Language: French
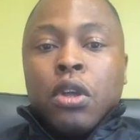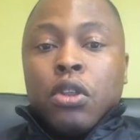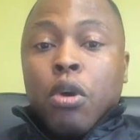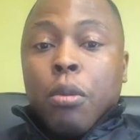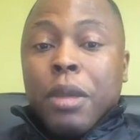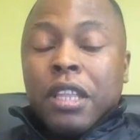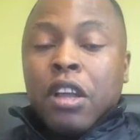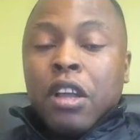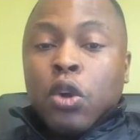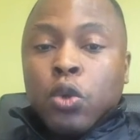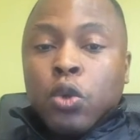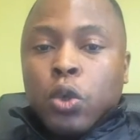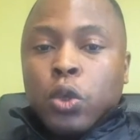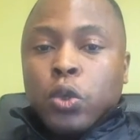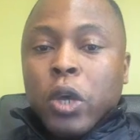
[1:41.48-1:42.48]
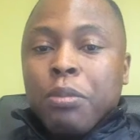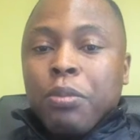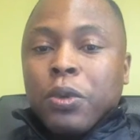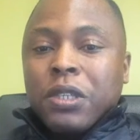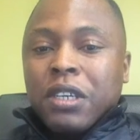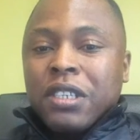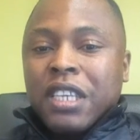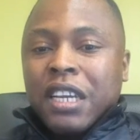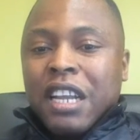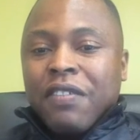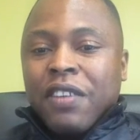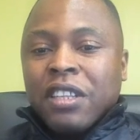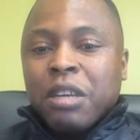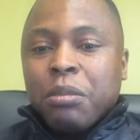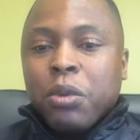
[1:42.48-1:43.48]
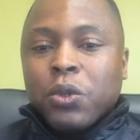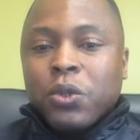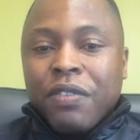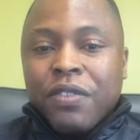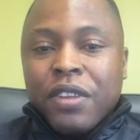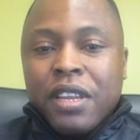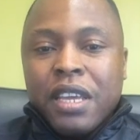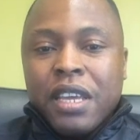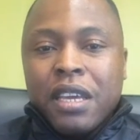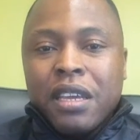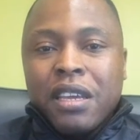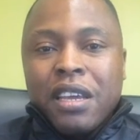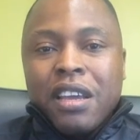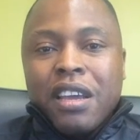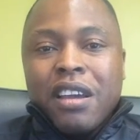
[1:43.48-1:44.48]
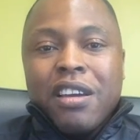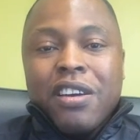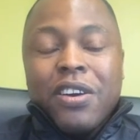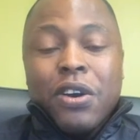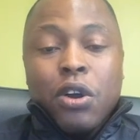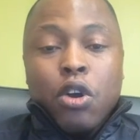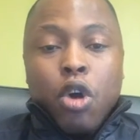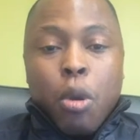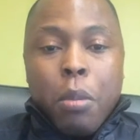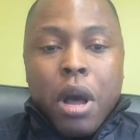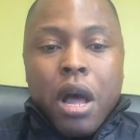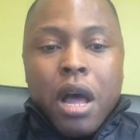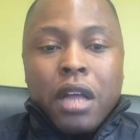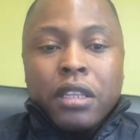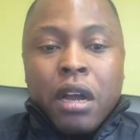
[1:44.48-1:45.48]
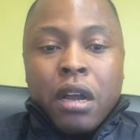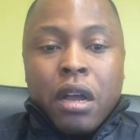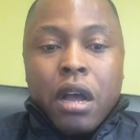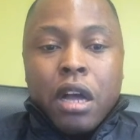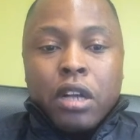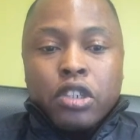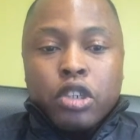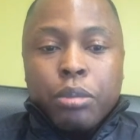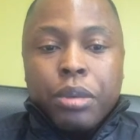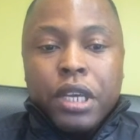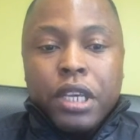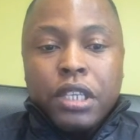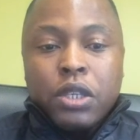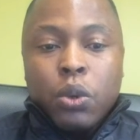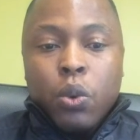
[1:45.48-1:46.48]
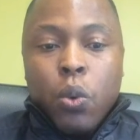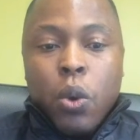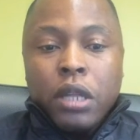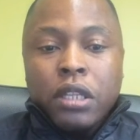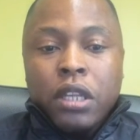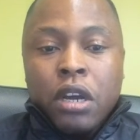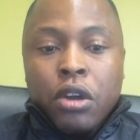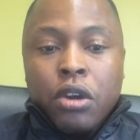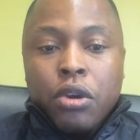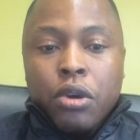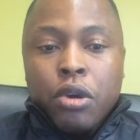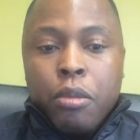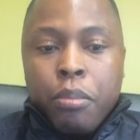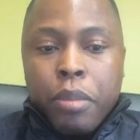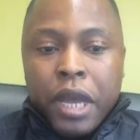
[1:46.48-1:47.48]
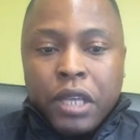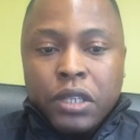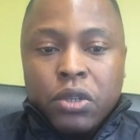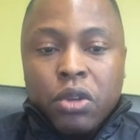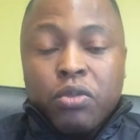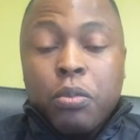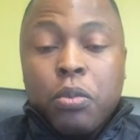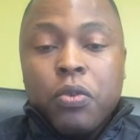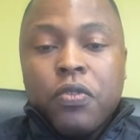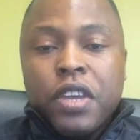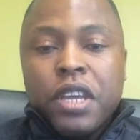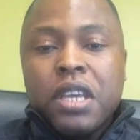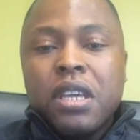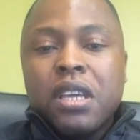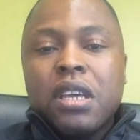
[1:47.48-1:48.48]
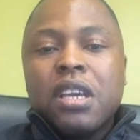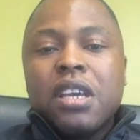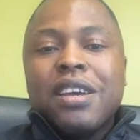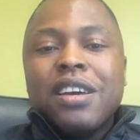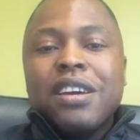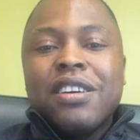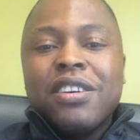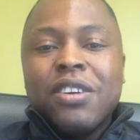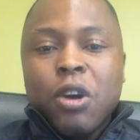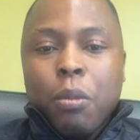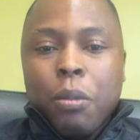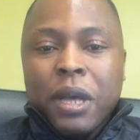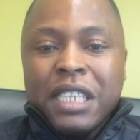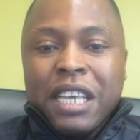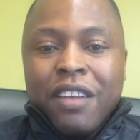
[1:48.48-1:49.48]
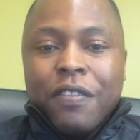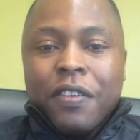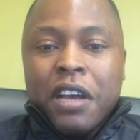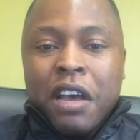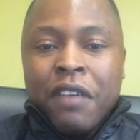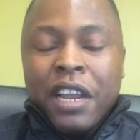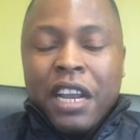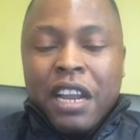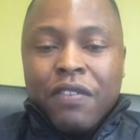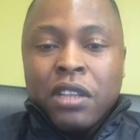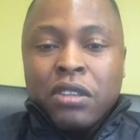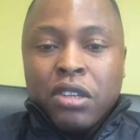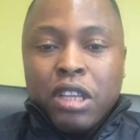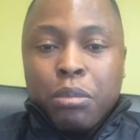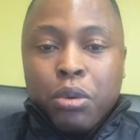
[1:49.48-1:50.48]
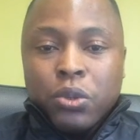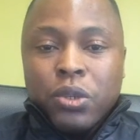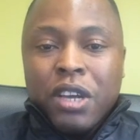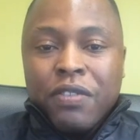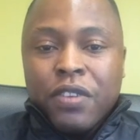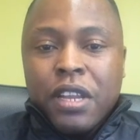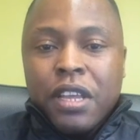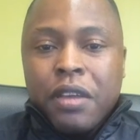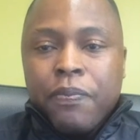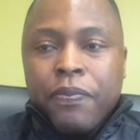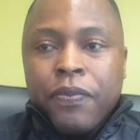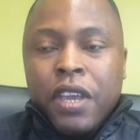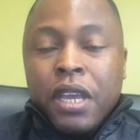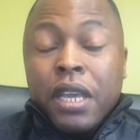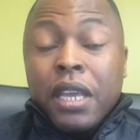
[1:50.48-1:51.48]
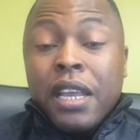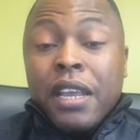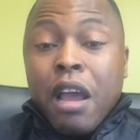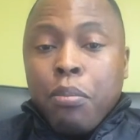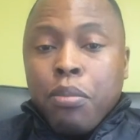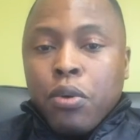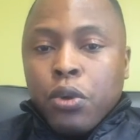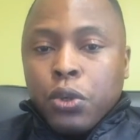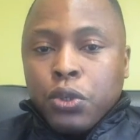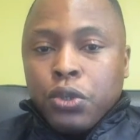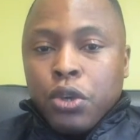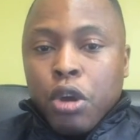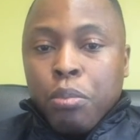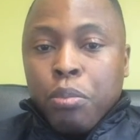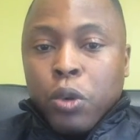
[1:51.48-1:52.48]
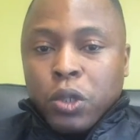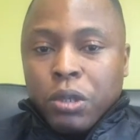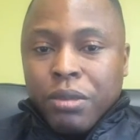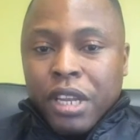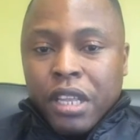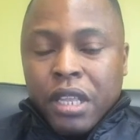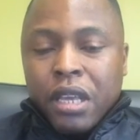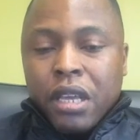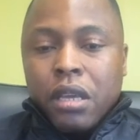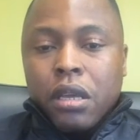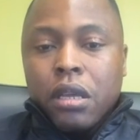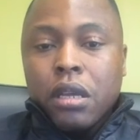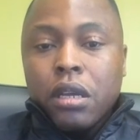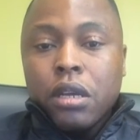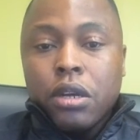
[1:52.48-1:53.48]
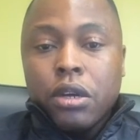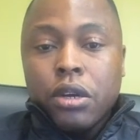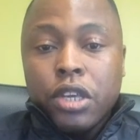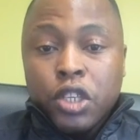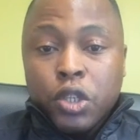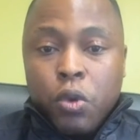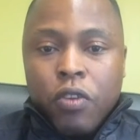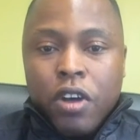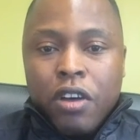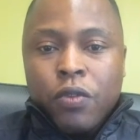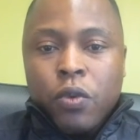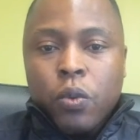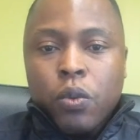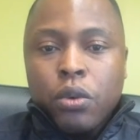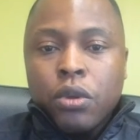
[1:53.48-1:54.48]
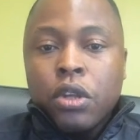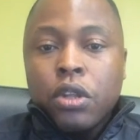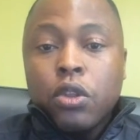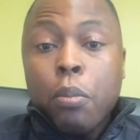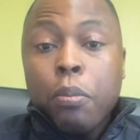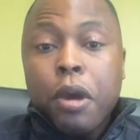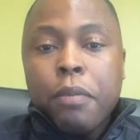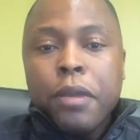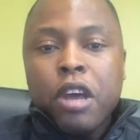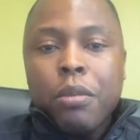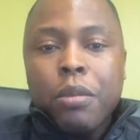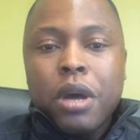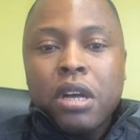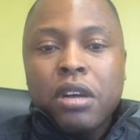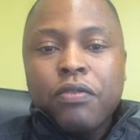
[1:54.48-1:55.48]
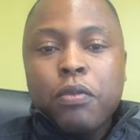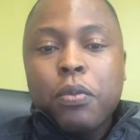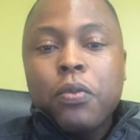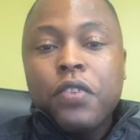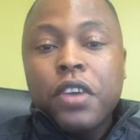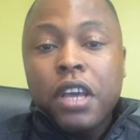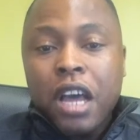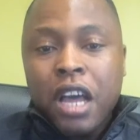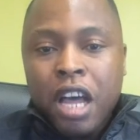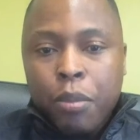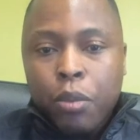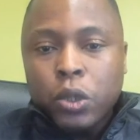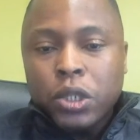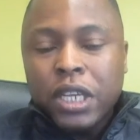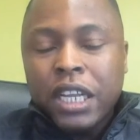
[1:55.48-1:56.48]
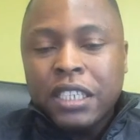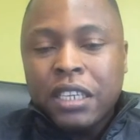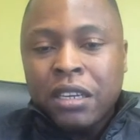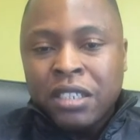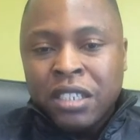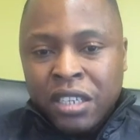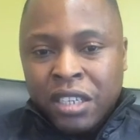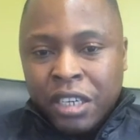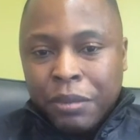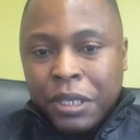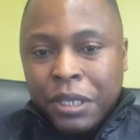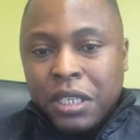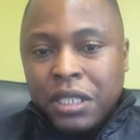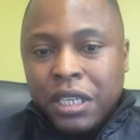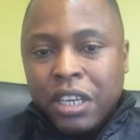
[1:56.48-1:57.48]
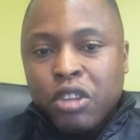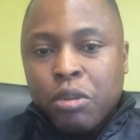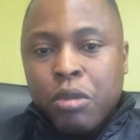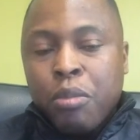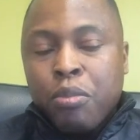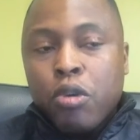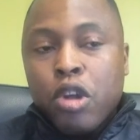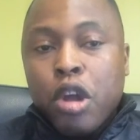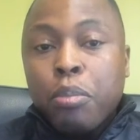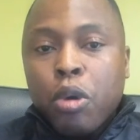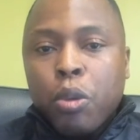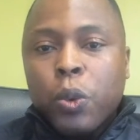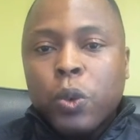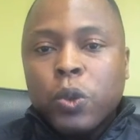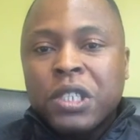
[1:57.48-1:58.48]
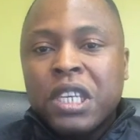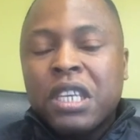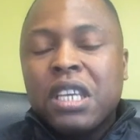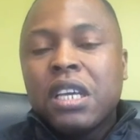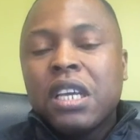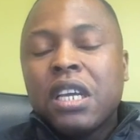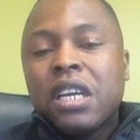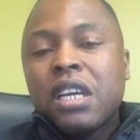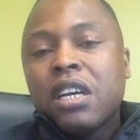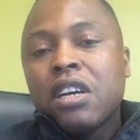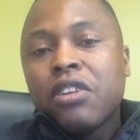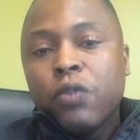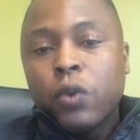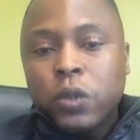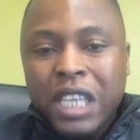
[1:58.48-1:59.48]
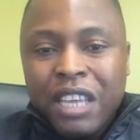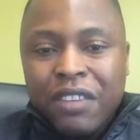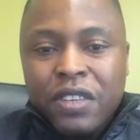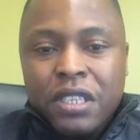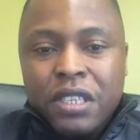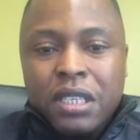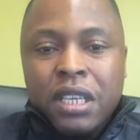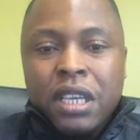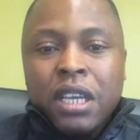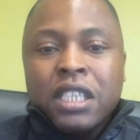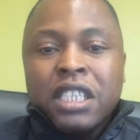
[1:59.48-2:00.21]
Donc maintenant que nous connaissons un peu ce que c'est que la vente des produits affiliés, comment en tant qu'entreprise ou en tant que personne vous pouvez euh, commencer avec la vente des produits affiliés. Il y a plusieurs possibilités euh, qui s'offrent à vous. Donc, premièrement, vous pouvez rapprocher les entreprises directement pour leur proposer vos services.